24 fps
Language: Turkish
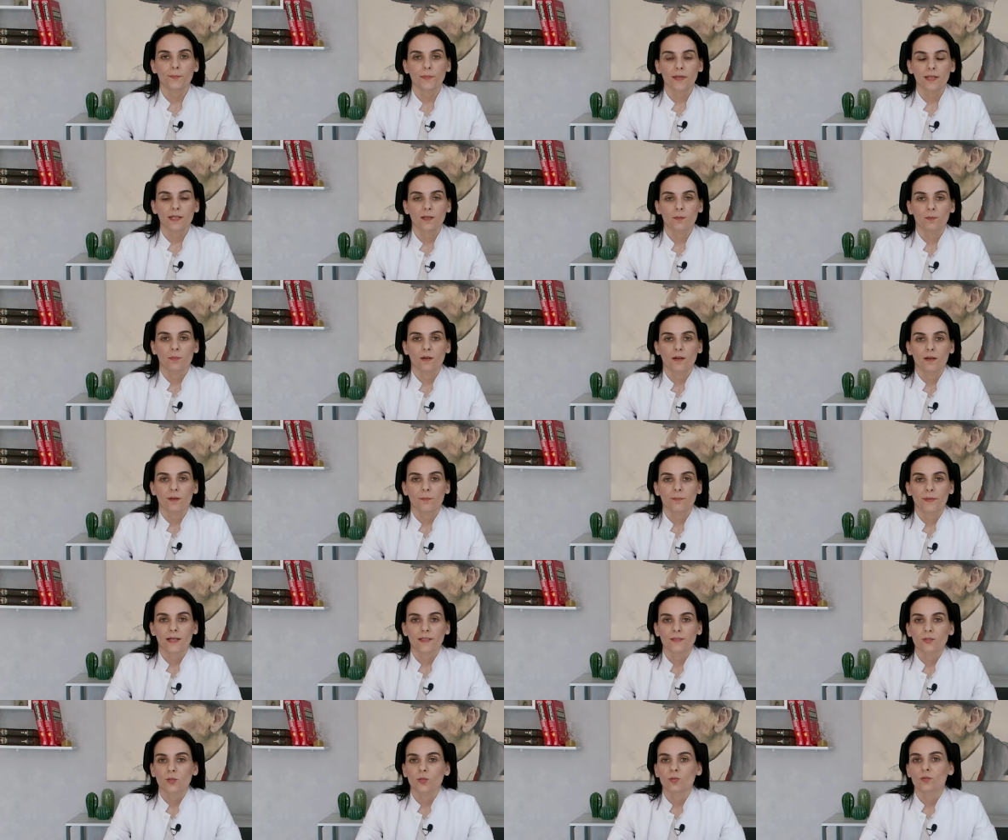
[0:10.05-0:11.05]
merhaba.
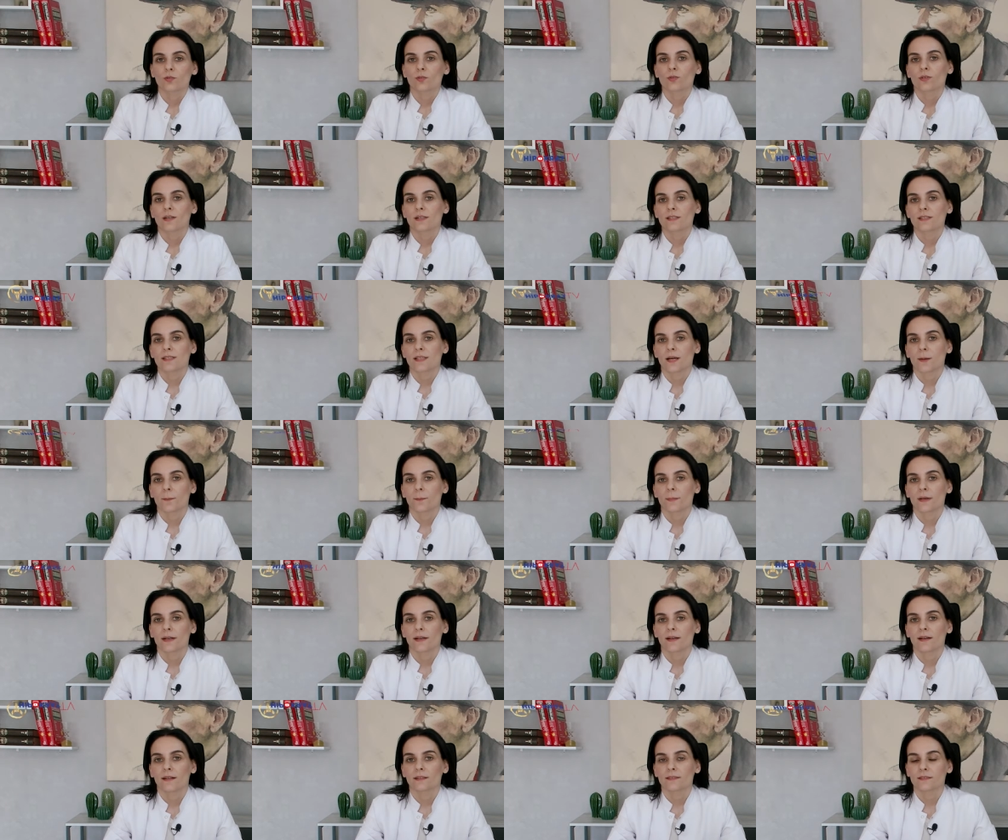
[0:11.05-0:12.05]
Ben Doktor Ahsen
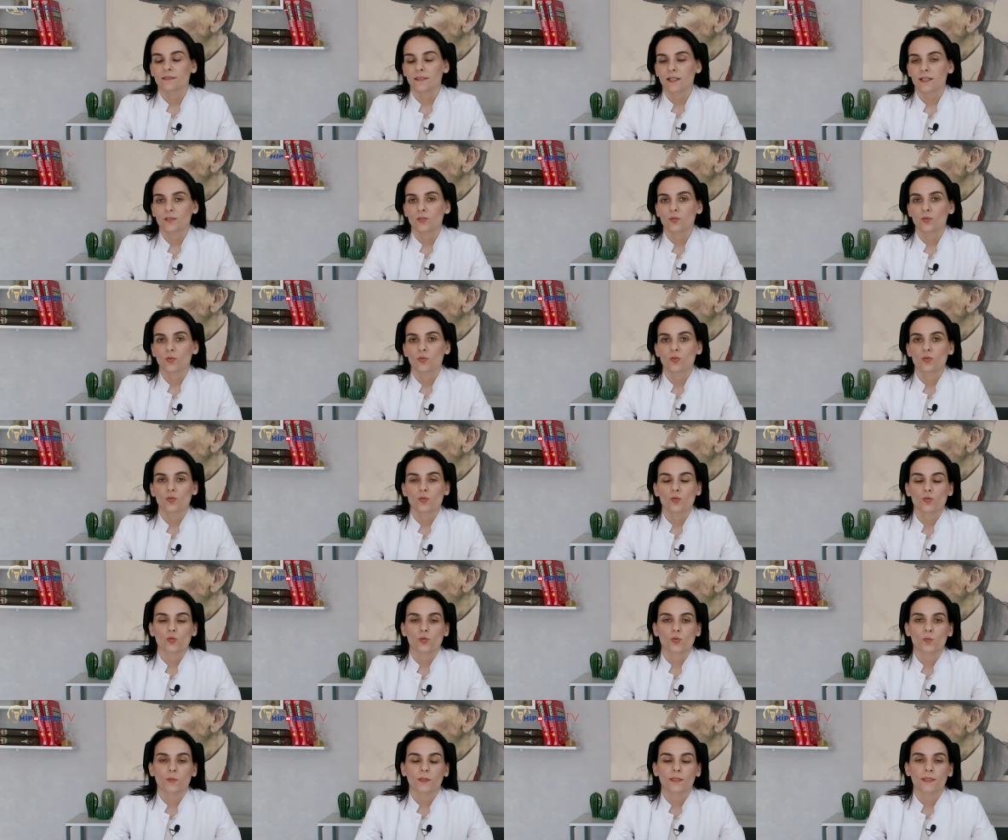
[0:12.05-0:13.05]
Bakan, radyoloji
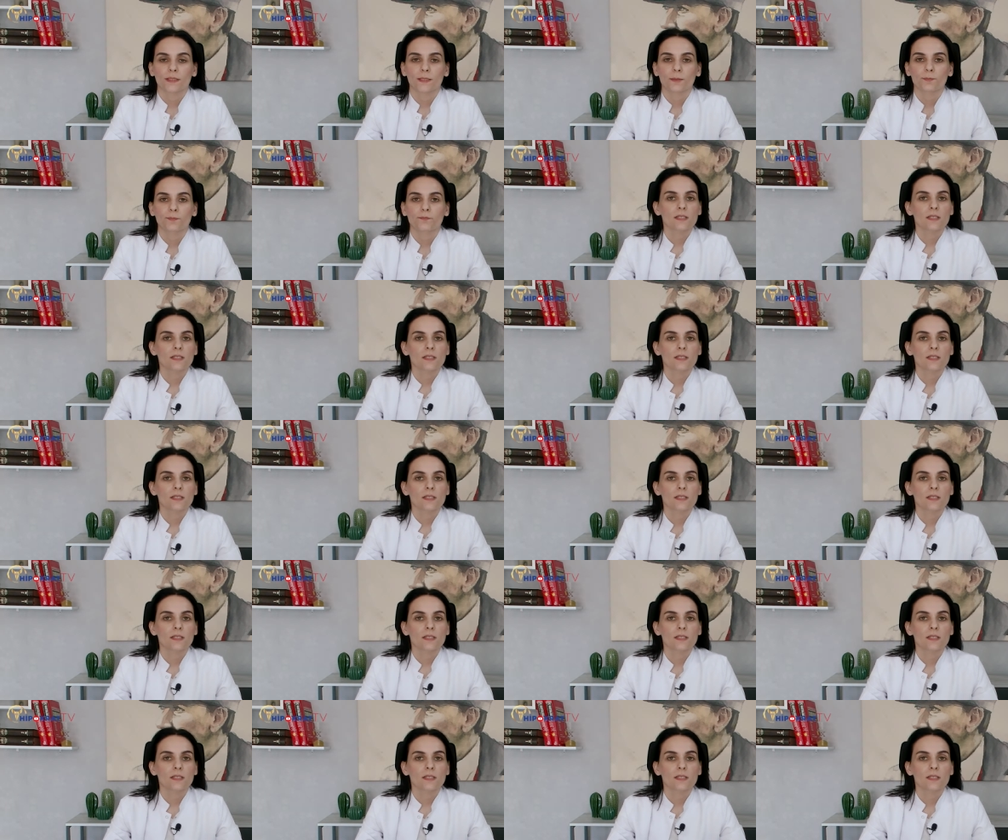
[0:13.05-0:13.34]
uzmanıyım.